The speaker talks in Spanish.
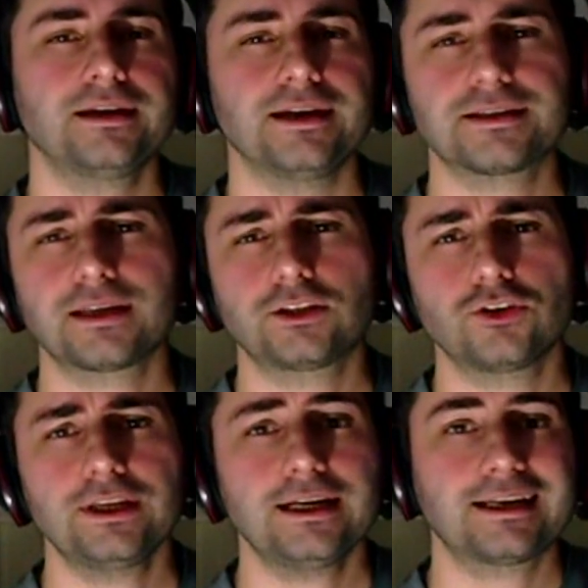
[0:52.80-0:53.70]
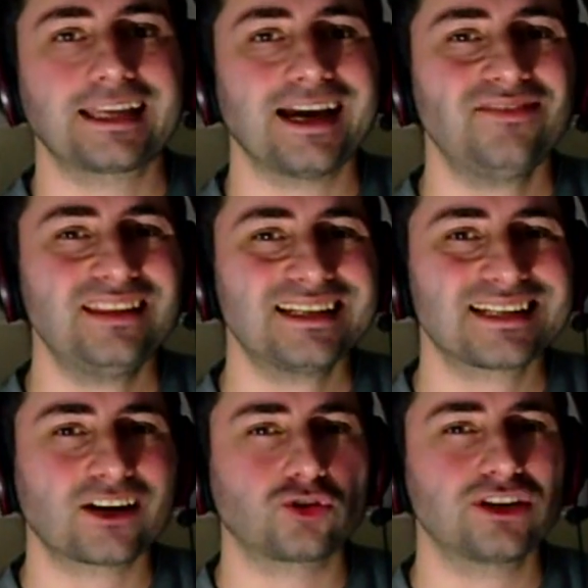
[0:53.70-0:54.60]
Esta teoría que han
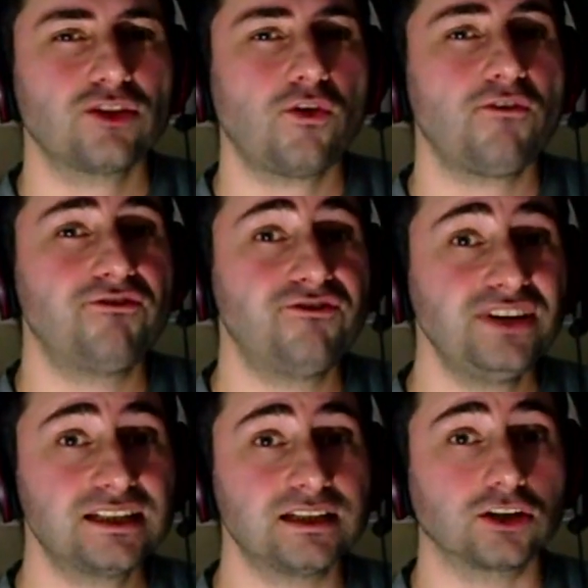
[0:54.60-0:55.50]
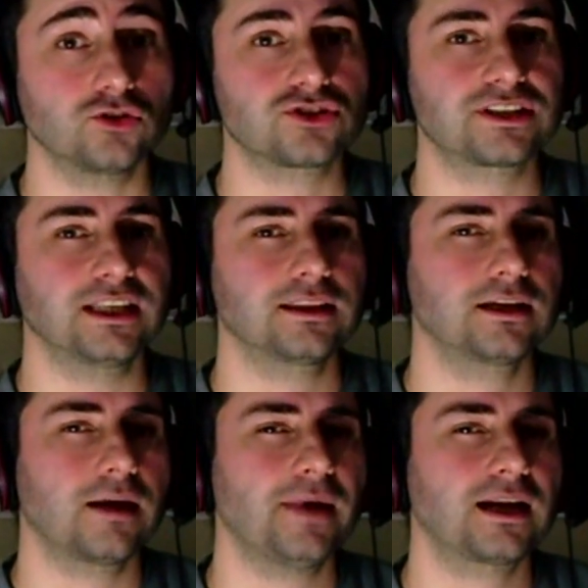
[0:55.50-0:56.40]
desarrollado físicos de
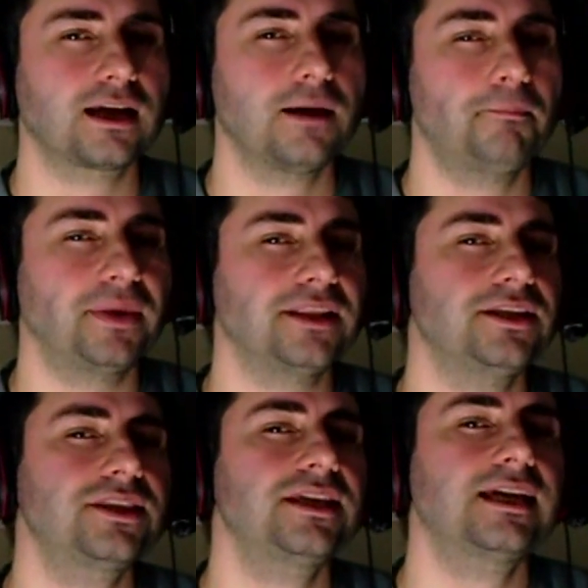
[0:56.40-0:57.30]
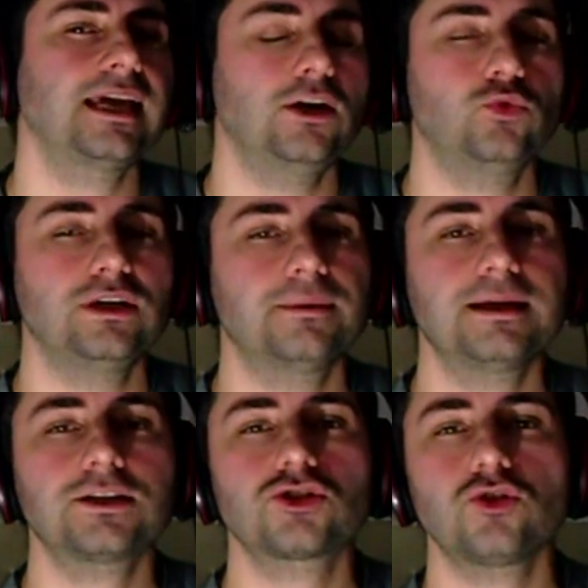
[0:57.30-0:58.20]
Dinamarca predice que el
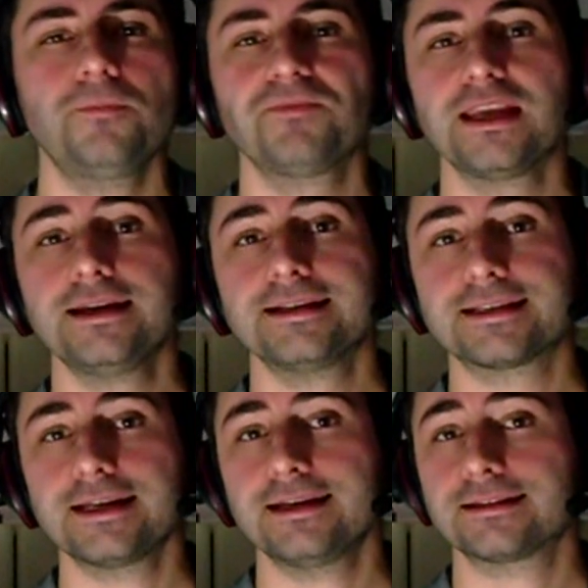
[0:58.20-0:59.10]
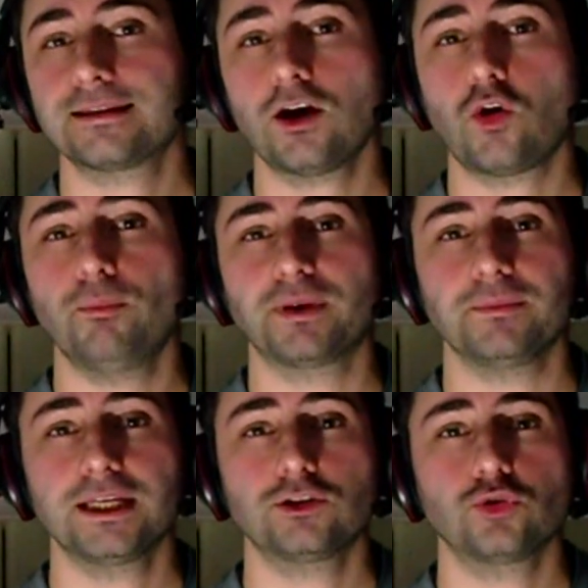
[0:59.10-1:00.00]
universo se está
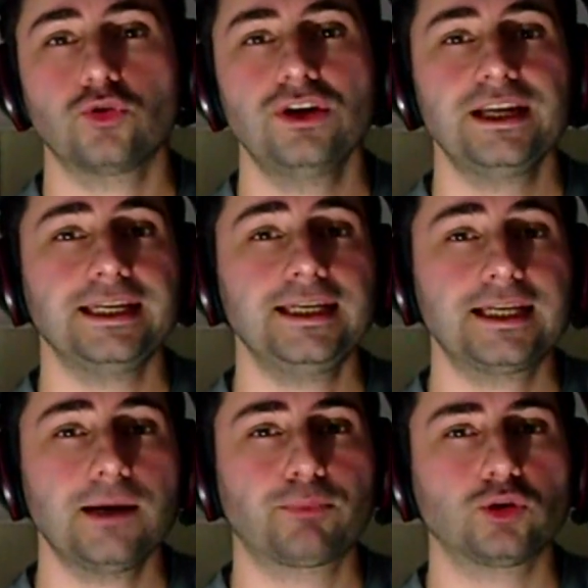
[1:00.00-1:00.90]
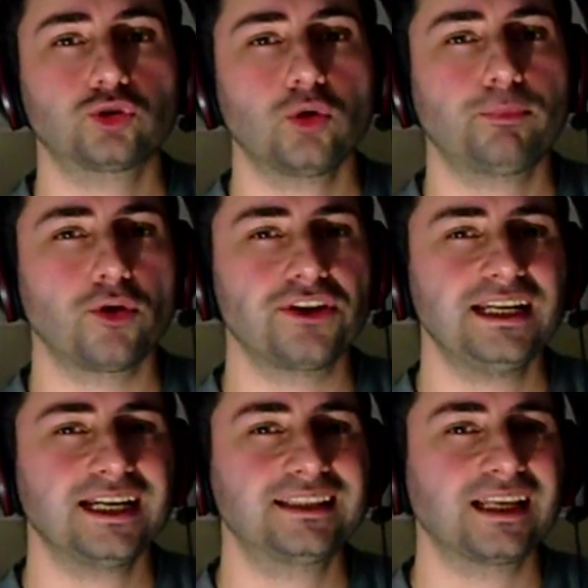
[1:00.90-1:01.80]
comprimiendo y que pronto
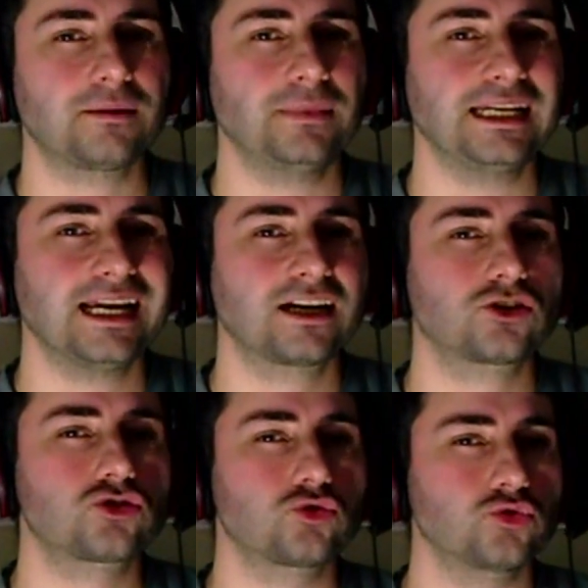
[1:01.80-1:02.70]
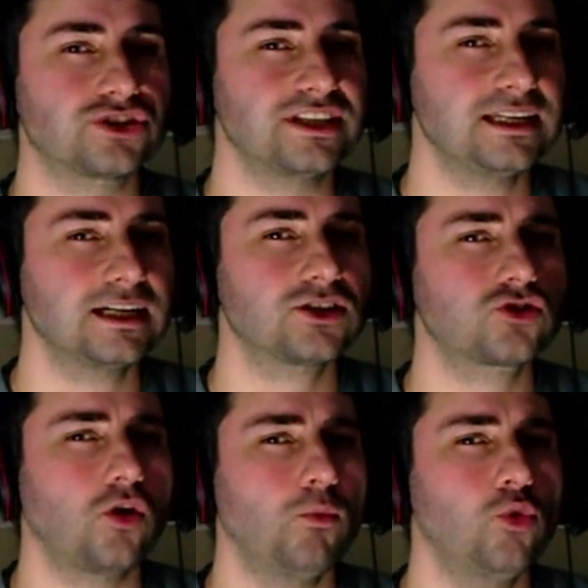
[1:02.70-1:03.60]
podría terminar sus
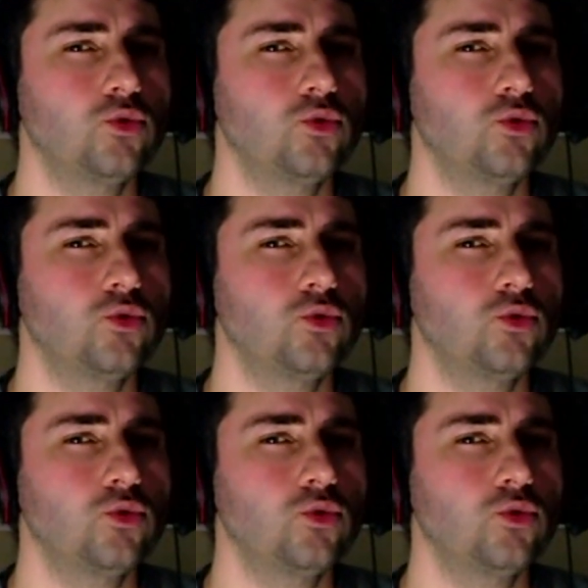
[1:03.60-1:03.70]
días como